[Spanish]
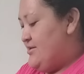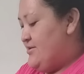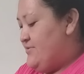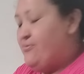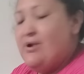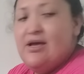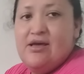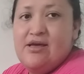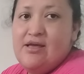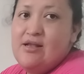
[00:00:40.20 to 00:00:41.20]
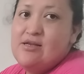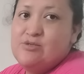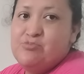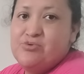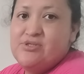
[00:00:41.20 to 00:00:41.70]
fue el
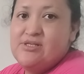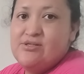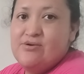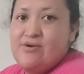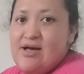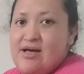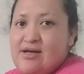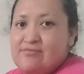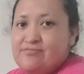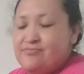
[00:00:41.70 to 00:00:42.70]
esposito a,